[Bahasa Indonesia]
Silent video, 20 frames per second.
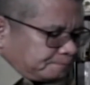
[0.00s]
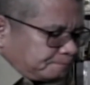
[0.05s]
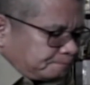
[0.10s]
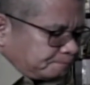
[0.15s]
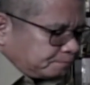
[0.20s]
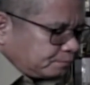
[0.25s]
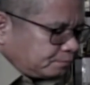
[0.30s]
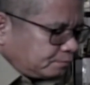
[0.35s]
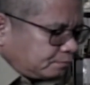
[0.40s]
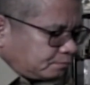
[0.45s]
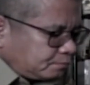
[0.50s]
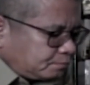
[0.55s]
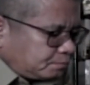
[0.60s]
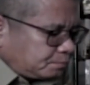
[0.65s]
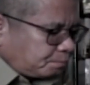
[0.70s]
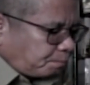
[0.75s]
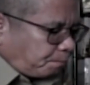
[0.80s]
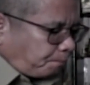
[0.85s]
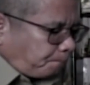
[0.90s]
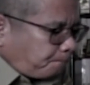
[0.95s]
Artinya ISPA
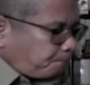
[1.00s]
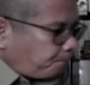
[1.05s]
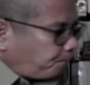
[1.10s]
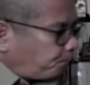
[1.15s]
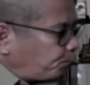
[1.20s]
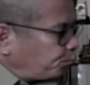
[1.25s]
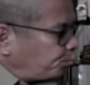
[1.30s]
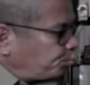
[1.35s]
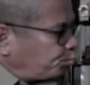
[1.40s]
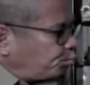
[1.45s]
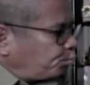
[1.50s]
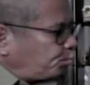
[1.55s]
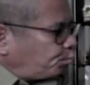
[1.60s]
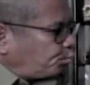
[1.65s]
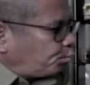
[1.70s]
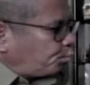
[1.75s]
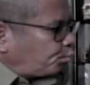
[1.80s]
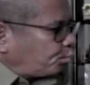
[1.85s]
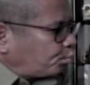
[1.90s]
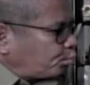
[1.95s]
sebagai pemicu awal
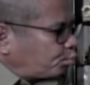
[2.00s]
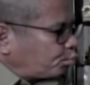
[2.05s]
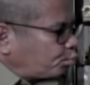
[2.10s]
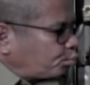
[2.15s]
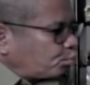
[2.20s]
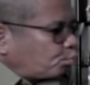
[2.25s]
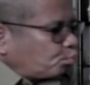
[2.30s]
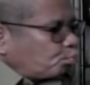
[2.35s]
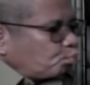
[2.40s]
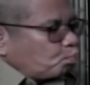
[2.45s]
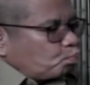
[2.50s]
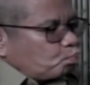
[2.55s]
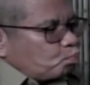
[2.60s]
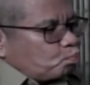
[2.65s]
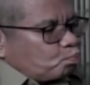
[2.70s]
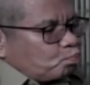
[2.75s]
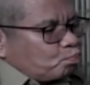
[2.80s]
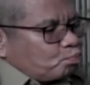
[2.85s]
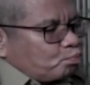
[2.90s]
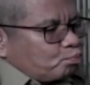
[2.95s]
berarti apa ya? Untuk...
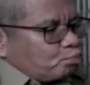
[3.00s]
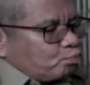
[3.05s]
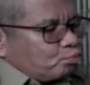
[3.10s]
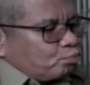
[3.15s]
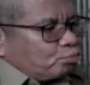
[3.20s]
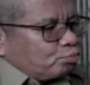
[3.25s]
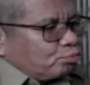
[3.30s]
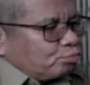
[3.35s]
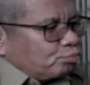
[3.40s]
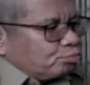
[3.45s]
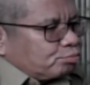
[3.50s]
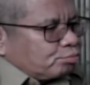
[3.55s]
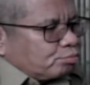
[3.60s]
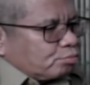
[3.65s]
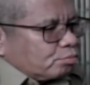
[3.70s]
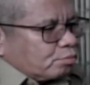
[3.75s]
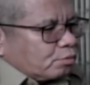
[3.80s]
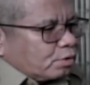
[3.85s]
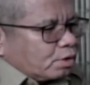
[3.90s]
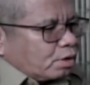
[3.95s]
Hmm,
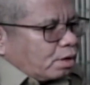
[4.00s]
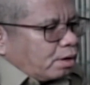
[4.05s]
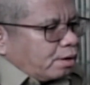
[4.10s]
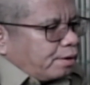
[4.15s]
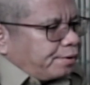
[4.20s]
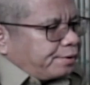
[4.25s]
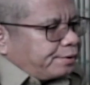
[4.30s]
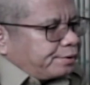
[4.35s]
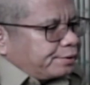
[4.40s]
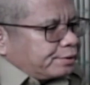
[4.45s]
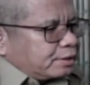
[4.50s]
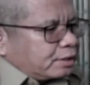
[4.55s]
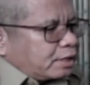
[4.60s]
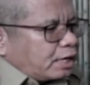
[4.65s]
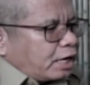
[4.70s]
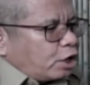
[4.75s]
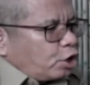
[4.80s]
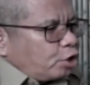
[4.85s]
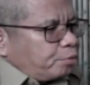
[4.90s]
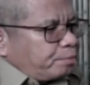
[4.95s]

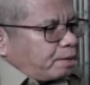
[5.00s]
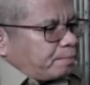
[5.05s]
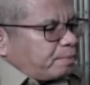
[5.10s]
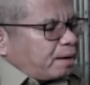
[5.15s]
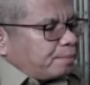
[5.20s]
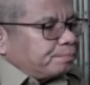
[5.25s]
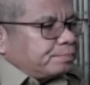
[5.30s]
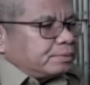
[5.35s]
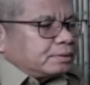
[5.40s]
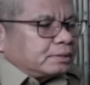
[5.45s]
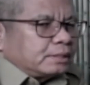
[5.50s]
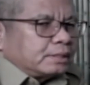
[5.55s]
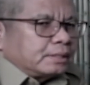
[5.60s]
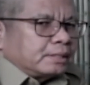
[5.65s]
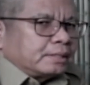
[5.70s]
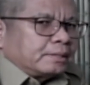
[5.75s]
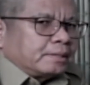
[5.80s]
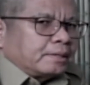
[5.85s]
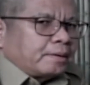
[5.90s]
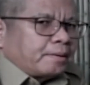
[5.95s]
kalau memang
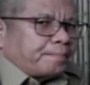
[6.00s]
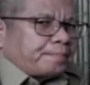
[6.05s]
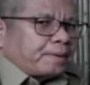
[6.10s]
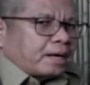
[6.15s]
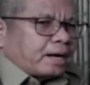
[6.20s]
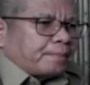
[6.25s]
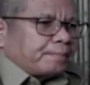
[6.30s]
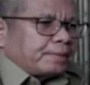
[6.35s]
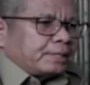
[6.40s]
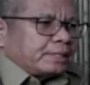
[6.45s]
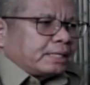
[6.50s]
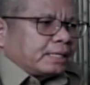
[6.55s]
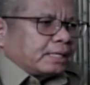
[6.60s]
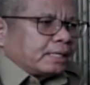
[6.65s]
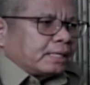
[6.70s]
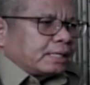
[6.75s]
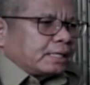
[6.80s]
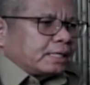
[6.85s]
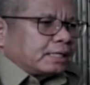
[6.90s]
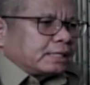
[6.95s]
eh, apa
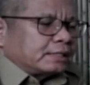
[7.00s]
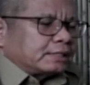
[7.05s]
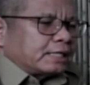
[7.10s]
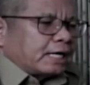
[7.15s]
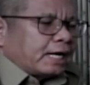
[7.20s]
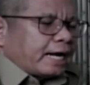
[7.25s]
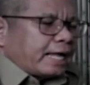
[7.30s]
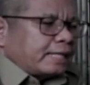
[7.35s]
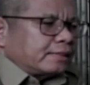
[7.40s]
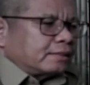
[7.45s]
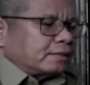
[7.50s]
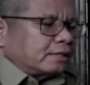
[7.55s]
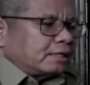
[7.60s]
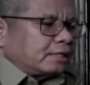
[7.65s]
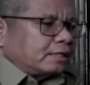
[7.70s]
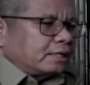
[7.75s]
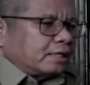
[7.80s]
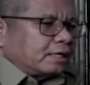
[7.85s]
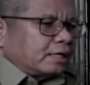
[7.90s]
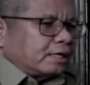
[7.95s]
namanya telat
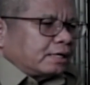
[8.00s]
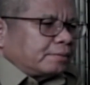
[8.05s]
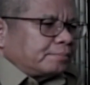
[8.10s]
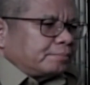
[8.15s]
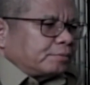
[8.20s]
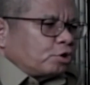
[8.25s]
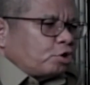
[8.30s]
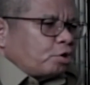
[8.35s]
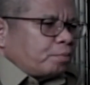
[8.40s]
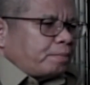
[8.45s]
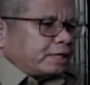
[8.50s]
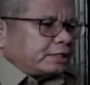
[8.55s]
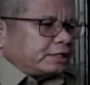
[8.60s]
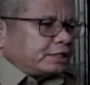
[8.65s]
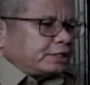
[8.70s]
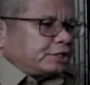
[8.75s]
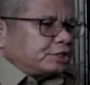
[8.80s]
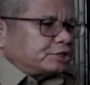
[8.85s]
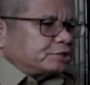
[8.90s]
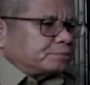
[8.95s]
kita
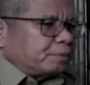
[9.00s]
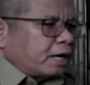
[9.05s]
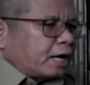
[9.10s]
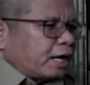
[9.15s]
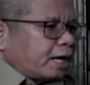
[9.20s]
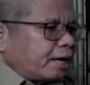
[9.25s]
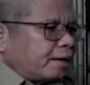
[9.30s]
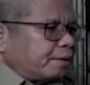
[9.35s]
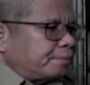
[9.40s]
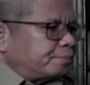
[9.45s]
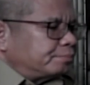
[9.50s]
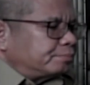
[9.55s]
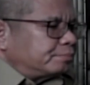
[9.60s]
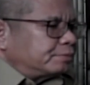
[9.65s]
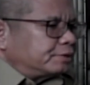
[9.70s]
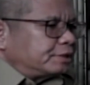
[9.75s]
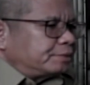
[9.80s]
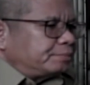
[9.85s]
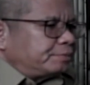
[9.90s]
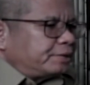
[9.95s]
mengobati ispa
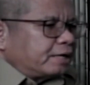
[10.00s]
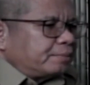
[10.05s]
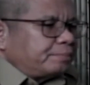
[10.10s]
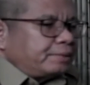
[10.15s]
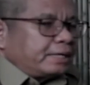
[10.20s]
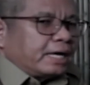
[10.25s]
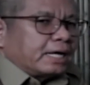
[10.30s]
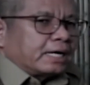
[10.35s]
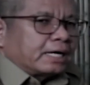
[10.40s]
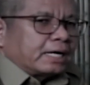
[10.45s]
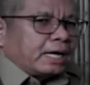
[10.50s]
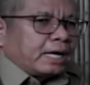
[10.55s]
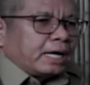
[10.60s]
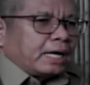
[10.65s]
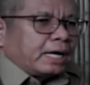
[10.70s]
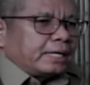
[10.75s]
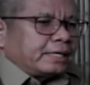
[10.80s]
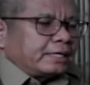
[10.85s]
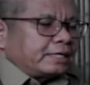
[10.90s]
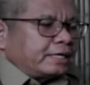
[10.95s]

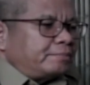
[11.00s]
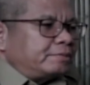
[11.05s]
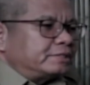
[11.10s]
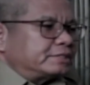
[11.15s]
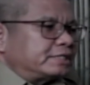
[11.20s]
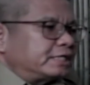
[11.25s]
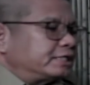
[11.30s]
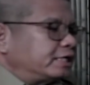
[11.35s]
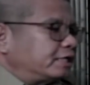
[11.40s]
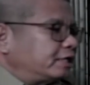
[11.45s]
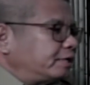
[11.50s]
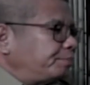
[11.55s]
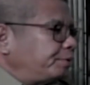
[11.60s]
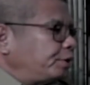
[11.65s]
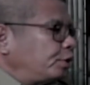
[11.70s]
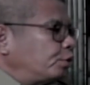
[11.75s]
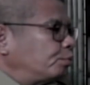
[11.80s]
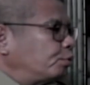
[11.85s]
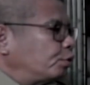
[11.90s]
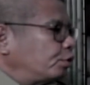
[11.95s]
dibiarkan dia bisa jadi
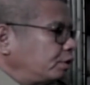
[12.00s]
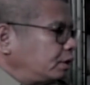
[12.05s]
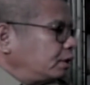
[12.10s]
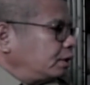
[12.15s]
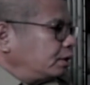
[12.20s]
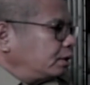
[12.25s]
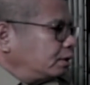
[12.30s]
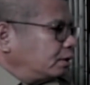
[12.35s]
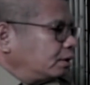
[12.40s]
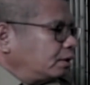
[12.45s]
pneumonia.